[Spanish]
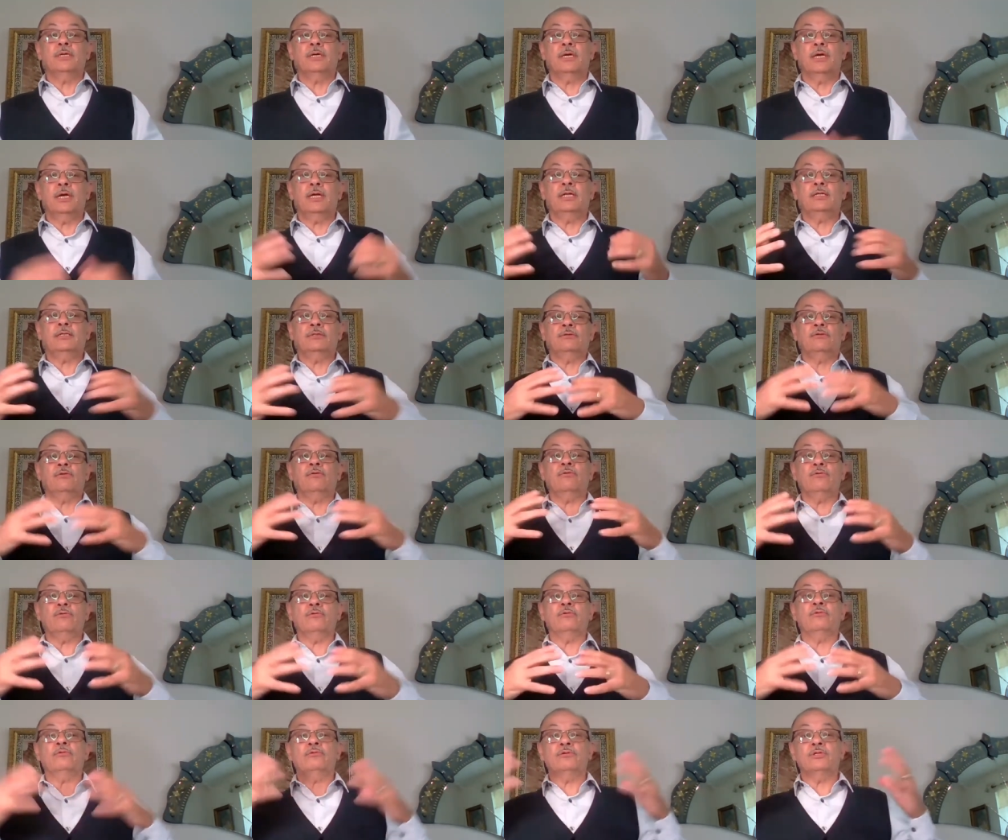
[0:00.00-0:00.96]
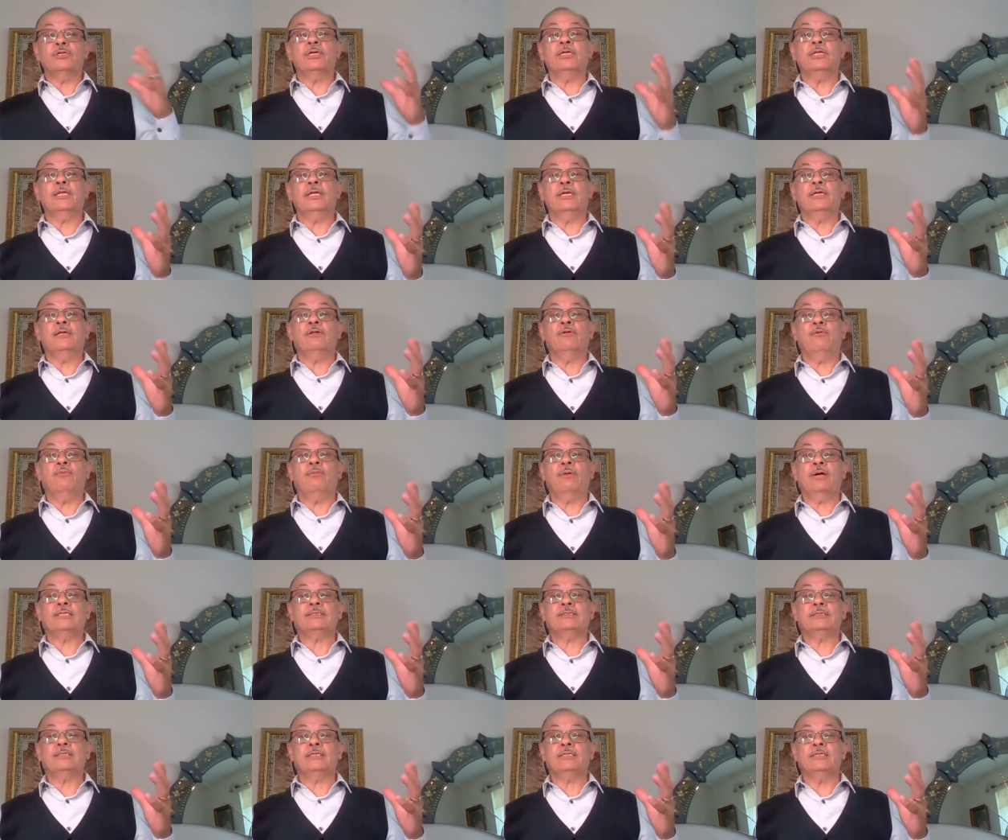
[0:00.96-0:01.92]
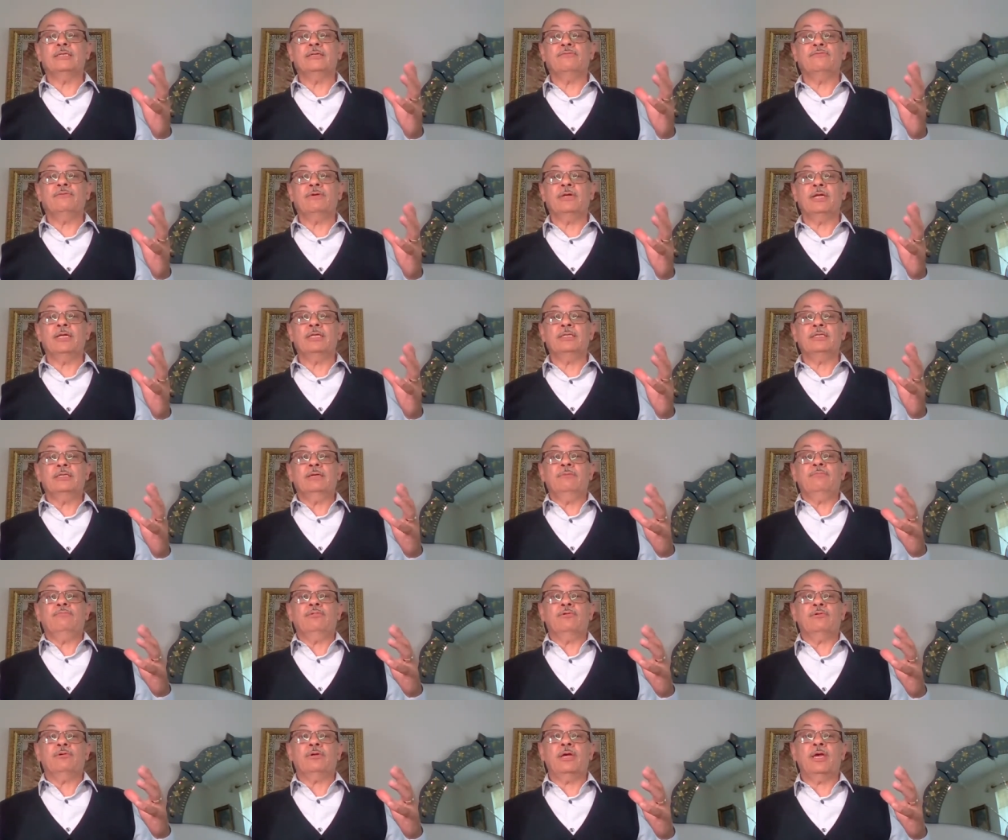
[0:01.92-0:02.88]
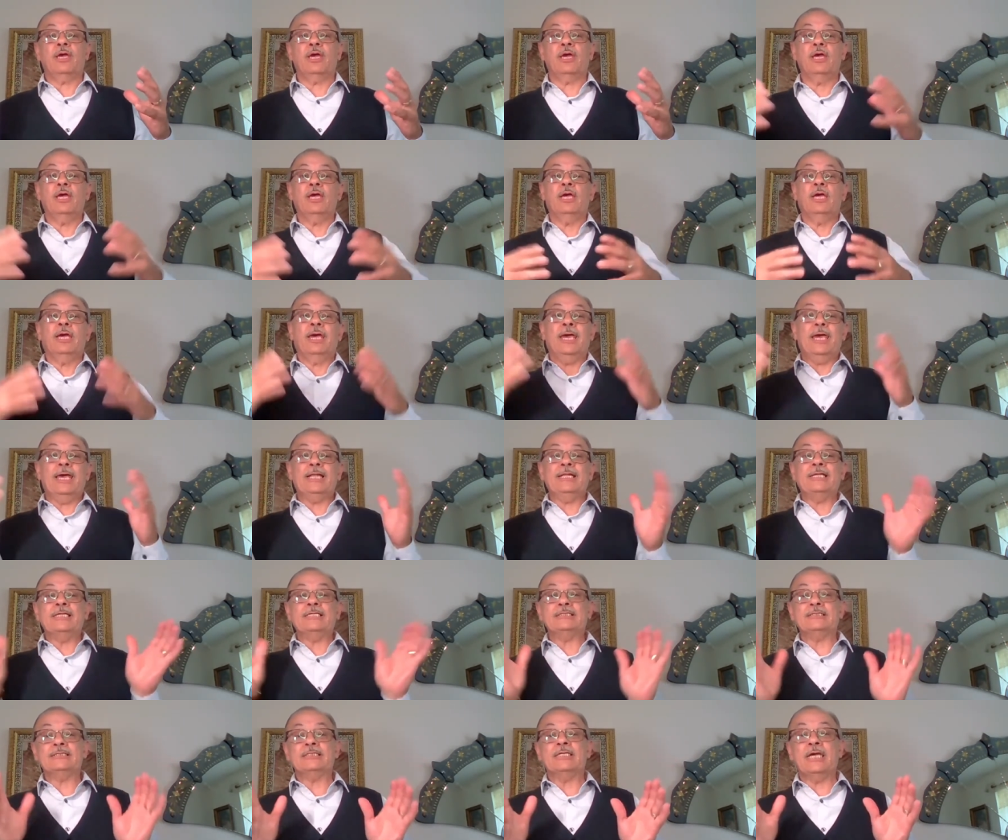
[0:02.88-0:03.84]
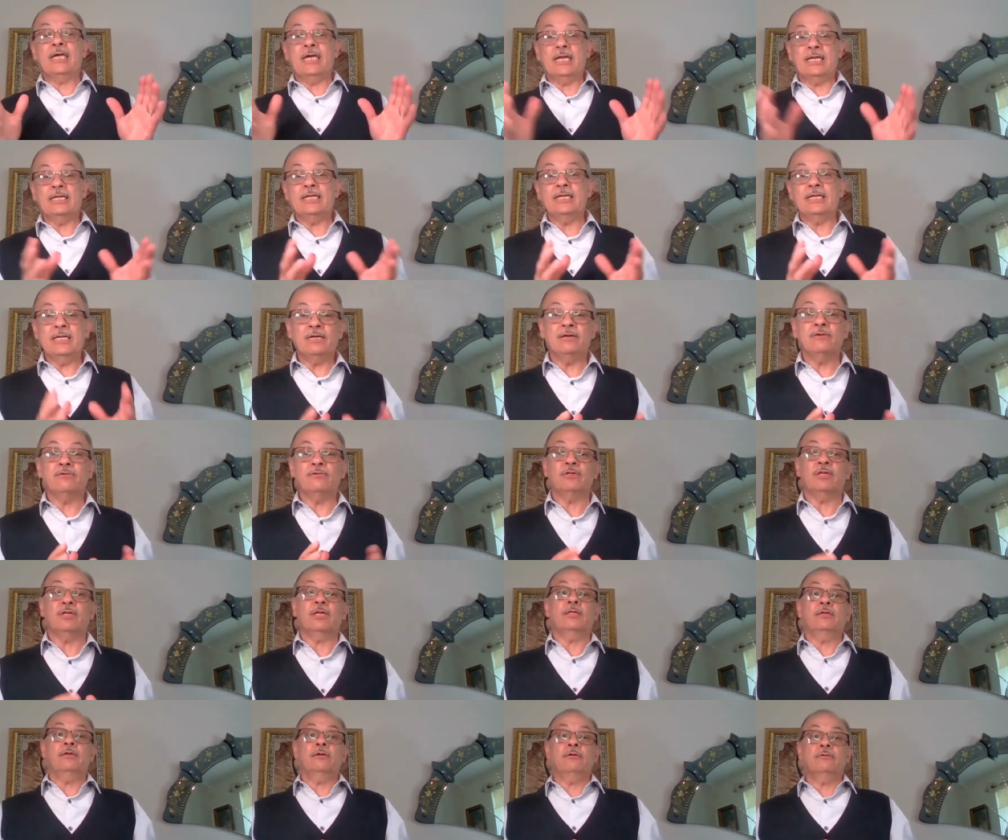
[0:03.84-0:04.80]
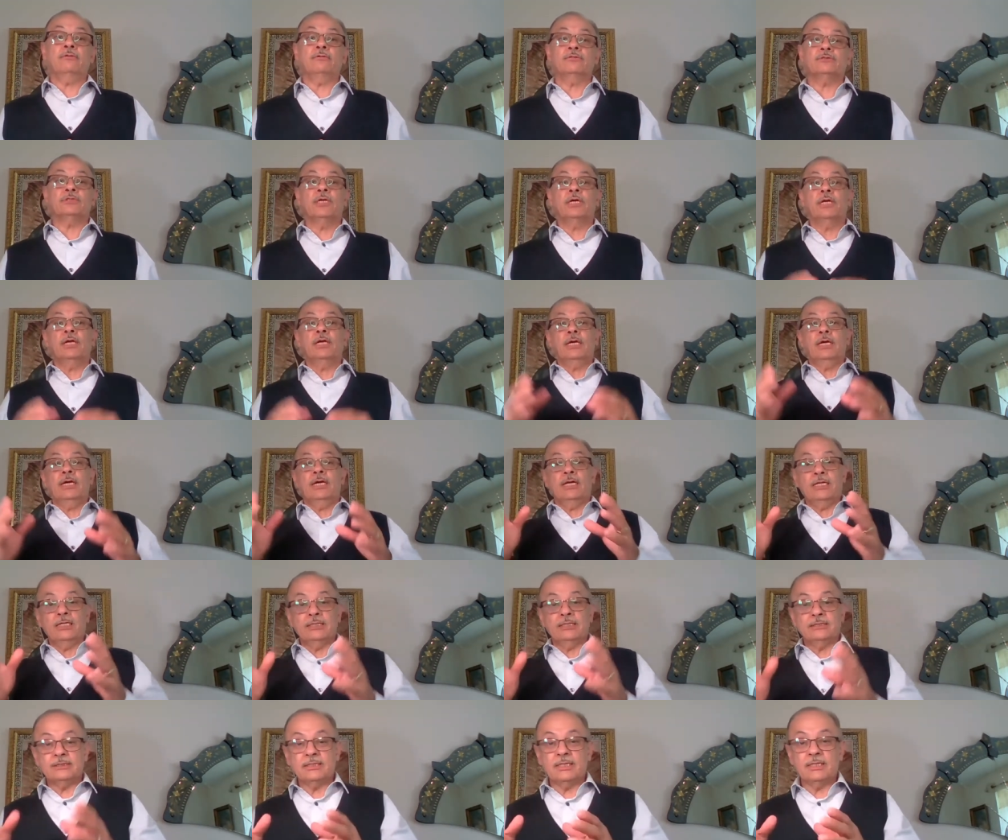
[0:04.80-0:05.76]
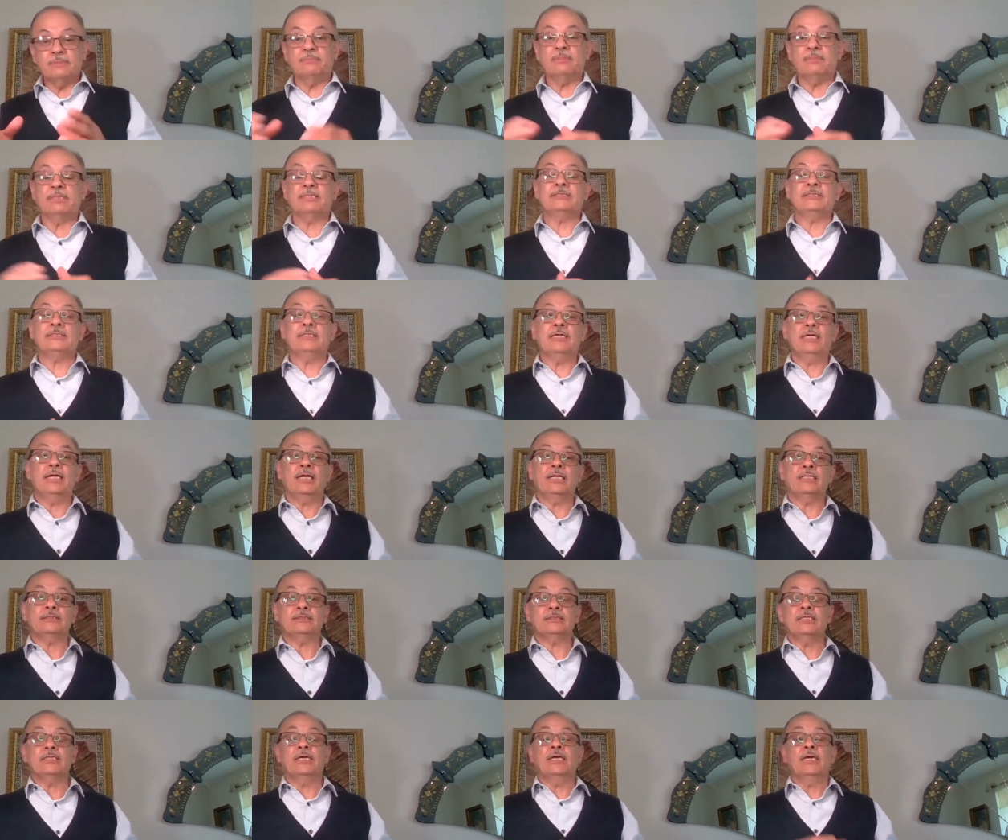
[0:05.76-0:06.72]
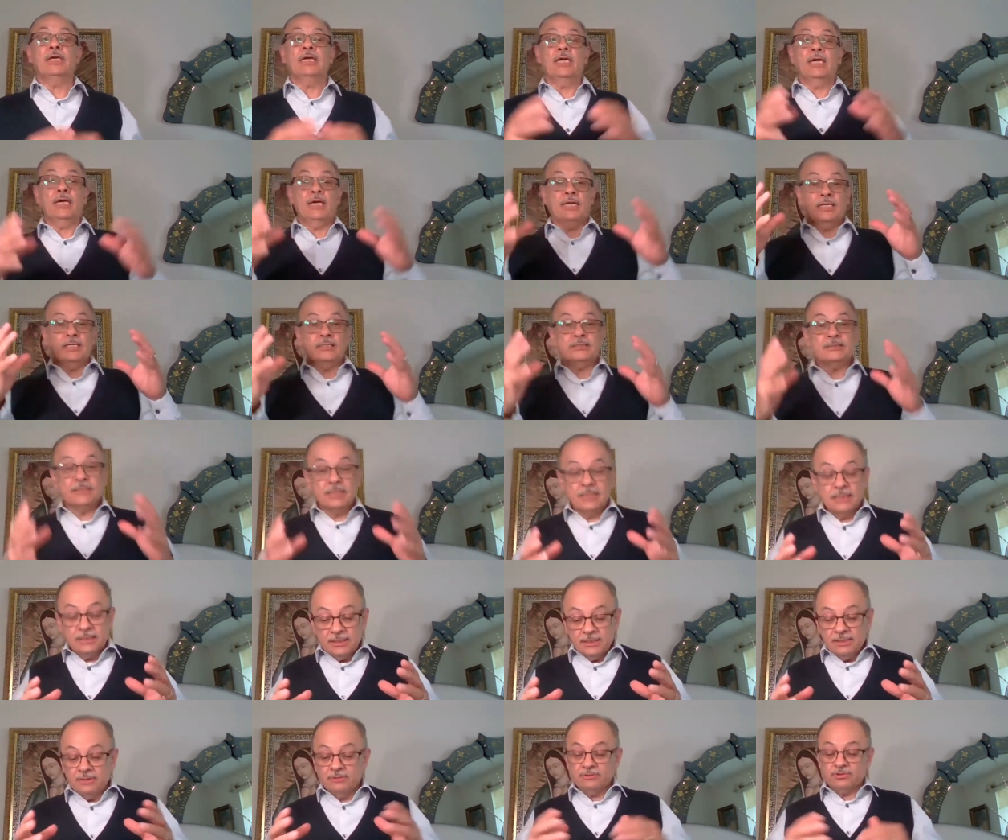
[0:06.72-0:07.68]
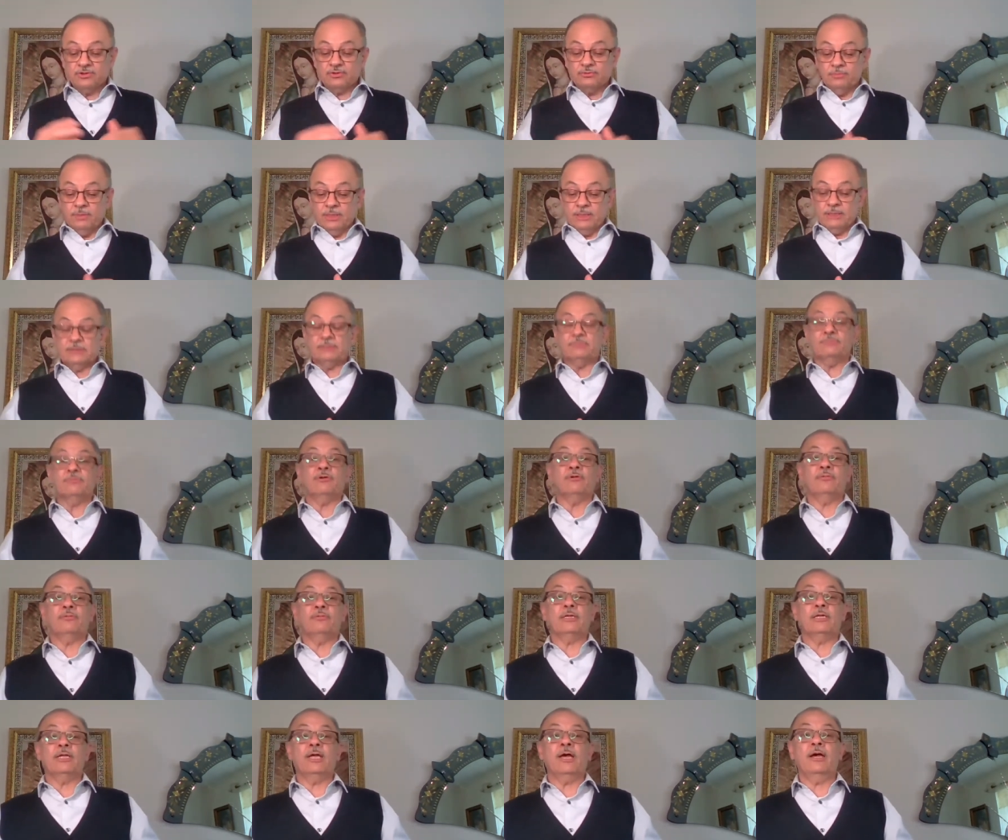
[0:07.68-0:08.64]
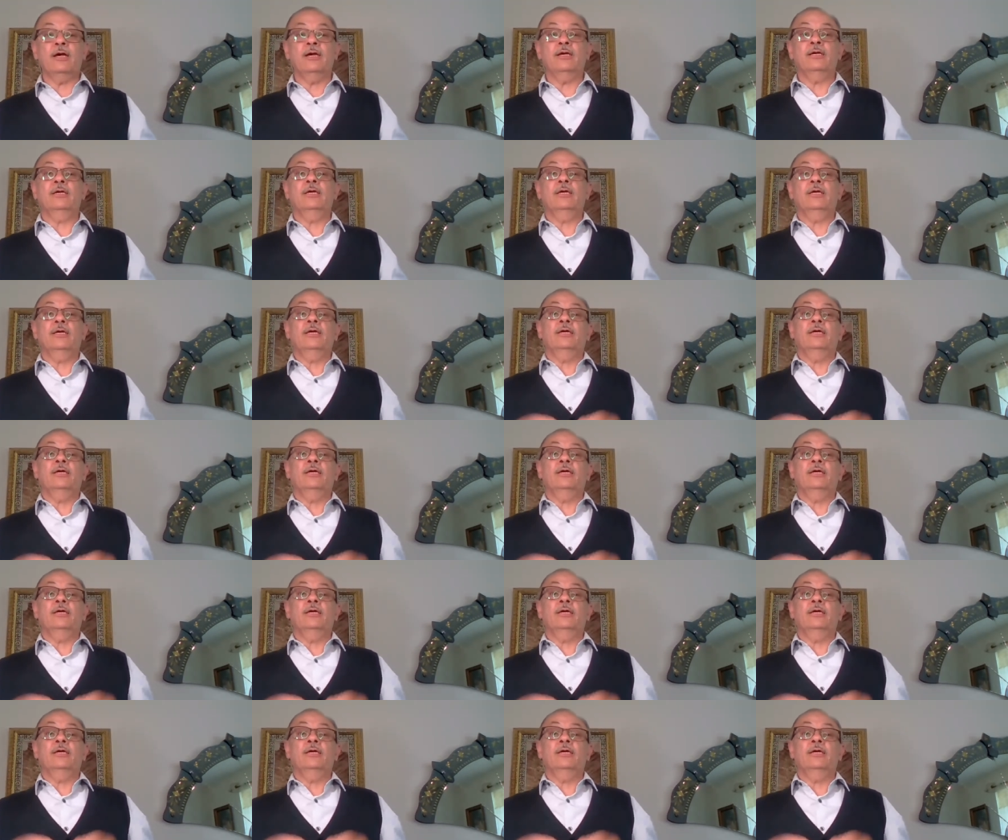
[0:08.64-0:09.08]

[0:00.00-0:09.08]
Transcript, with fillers: que Él todo lo tiene, lo va a hacer diferente porque Él es el Hijo de Dios, Él es el Mesías, Él es el Dios mismo, ¿verdad?